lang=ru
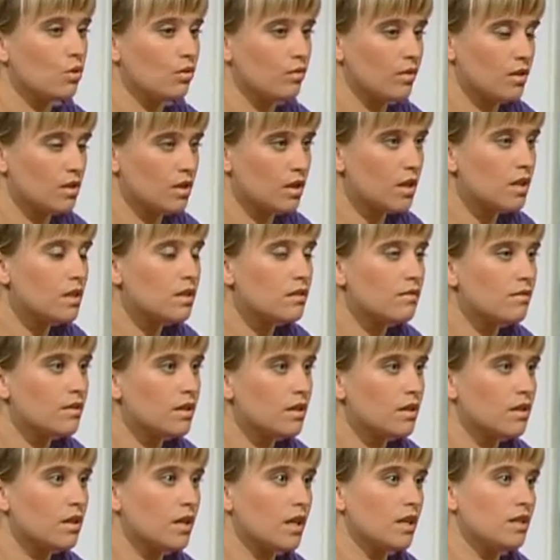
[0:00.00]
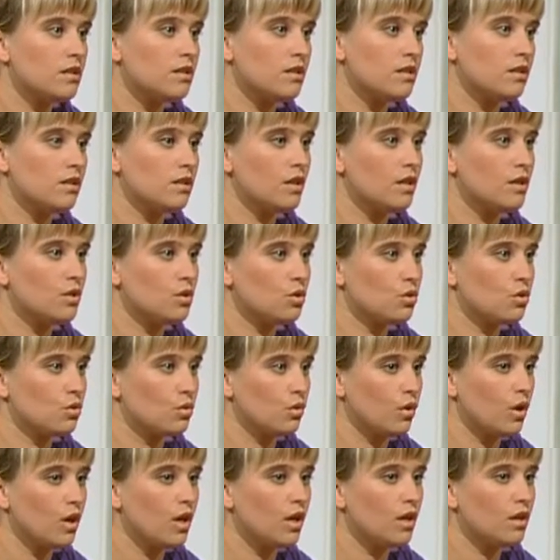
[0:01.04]
уважать своих родителей,
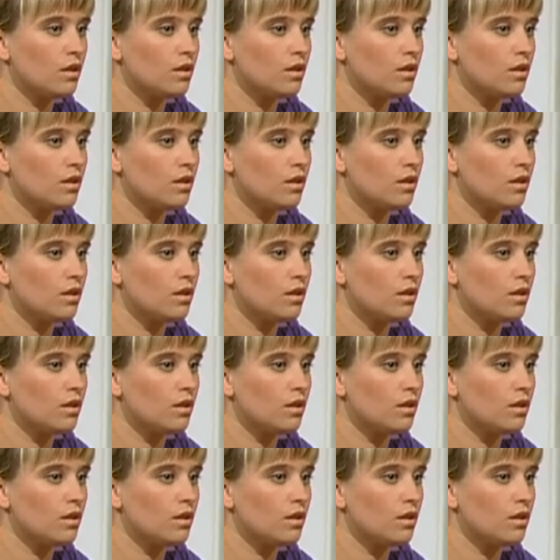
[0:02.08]
что